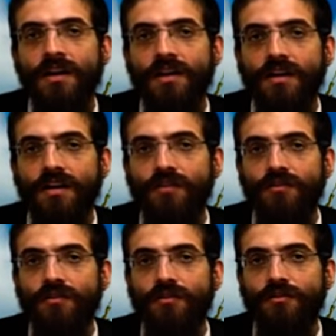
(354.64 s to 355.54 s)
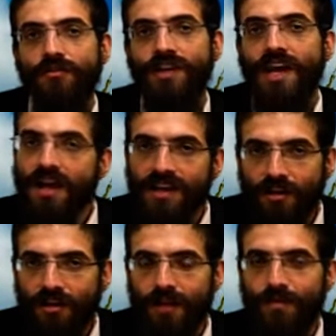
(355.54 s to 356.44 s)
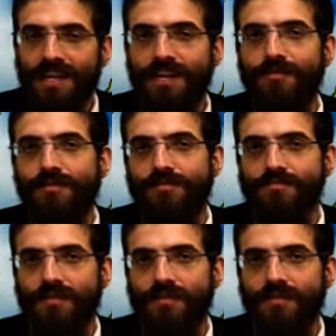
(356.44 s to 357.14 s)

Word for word: il euh, y a un des grands rabbinim